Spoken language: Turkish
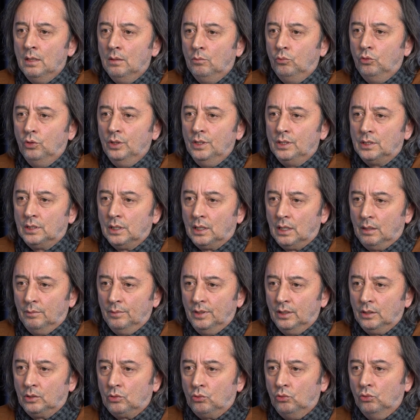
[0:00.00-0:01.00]
Bu ister
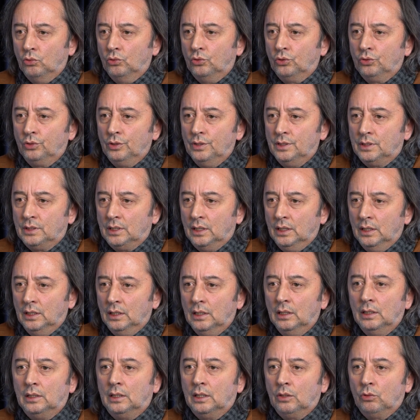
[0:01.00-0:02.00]
Amerika olur, ister
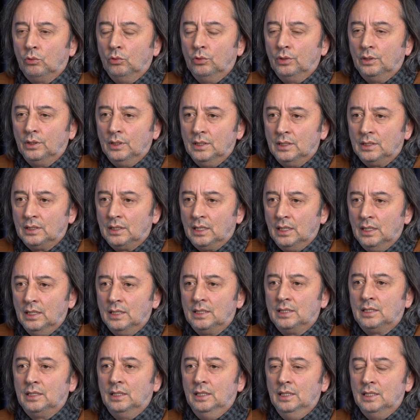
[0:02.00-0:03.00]
İngiltere olur, ister,
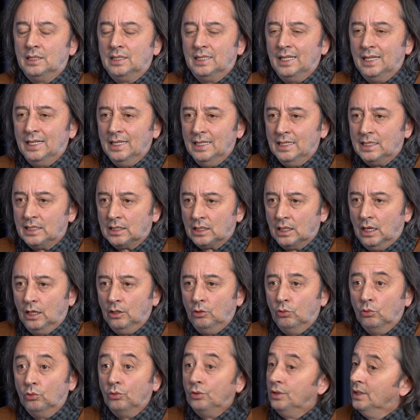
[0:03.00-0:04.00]
ister
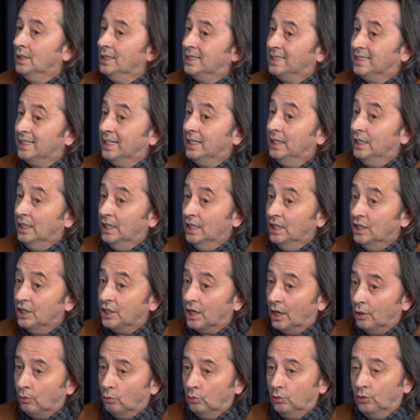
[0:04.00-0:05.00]
İsrail olur, ister
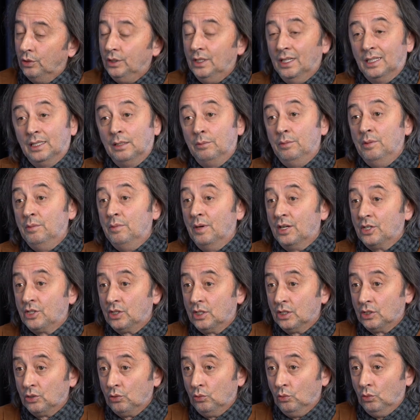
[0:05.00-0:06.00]
İran olur ya da bir
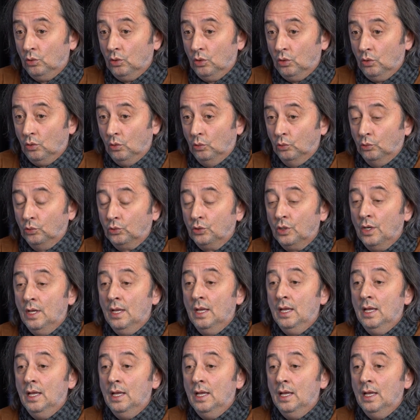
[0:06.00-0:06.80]
başkası olur